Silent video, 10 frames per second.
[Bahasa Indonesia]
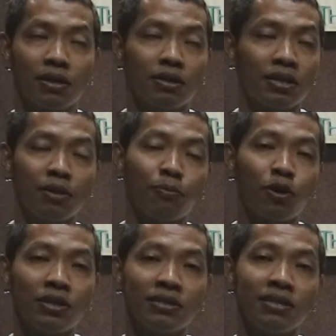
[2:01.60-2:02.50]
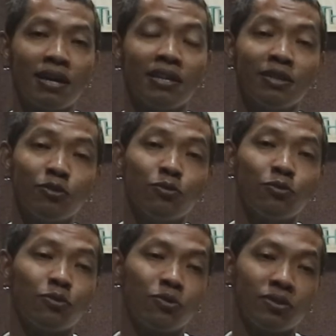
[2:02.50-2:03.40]
ke Depok aja ada
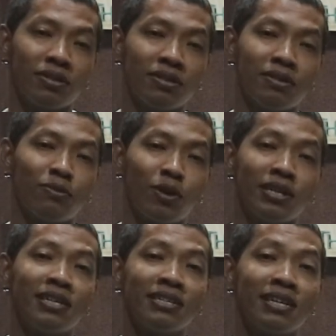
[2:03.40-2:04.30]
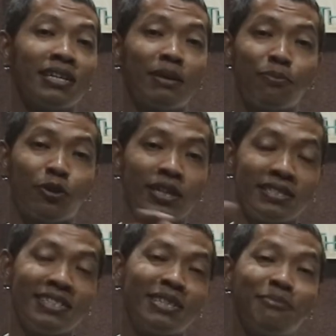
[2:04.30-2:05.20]
tuh uh, wadahnya Depok
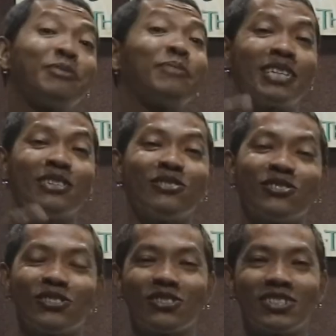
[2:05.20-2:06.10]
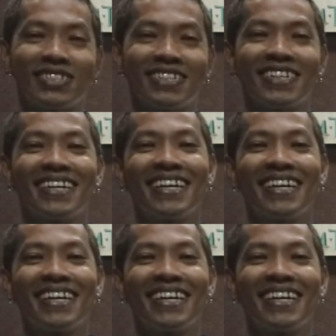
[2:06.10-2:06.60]
Racing Team seperti itu contohnya.